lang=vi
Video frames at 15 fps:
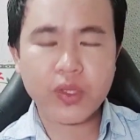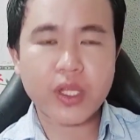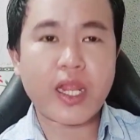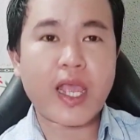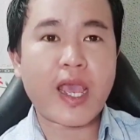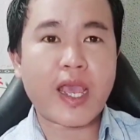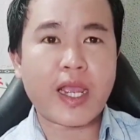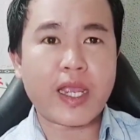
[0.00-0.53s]

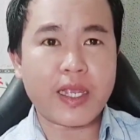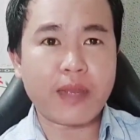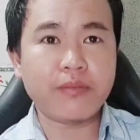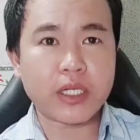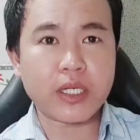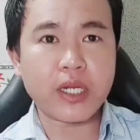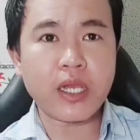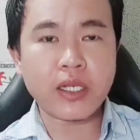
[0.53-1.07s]
là ngày âm
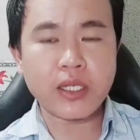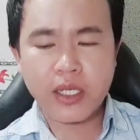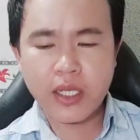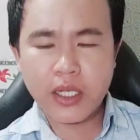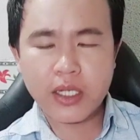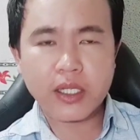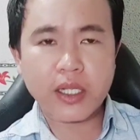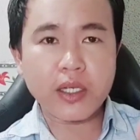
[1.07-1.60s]
lịch đó
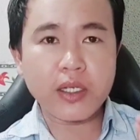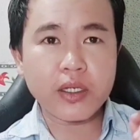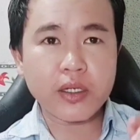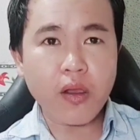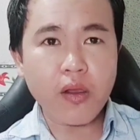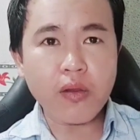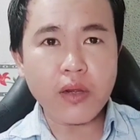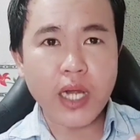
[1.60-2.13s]
thì
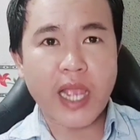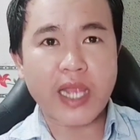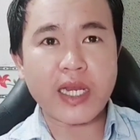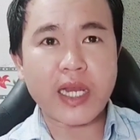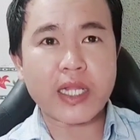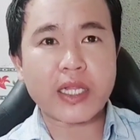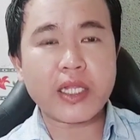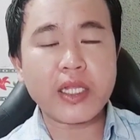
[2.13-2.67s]
nó lại
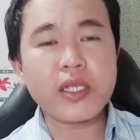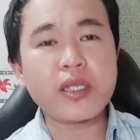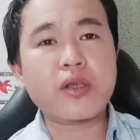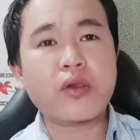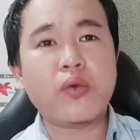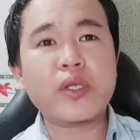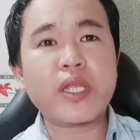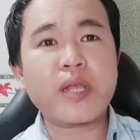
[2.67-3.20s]
là
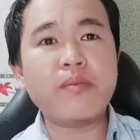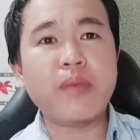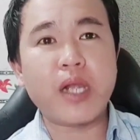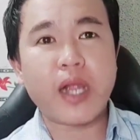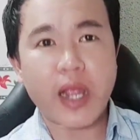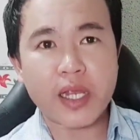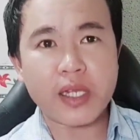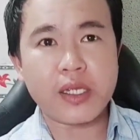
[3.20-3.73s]
tiết của cái tháng
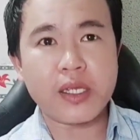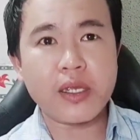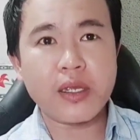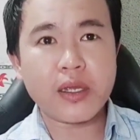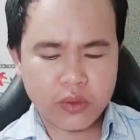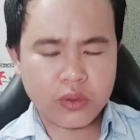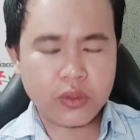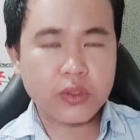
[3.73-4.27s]
12
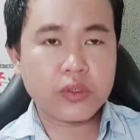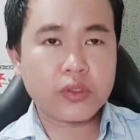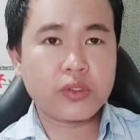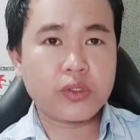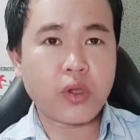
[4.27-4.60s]
à,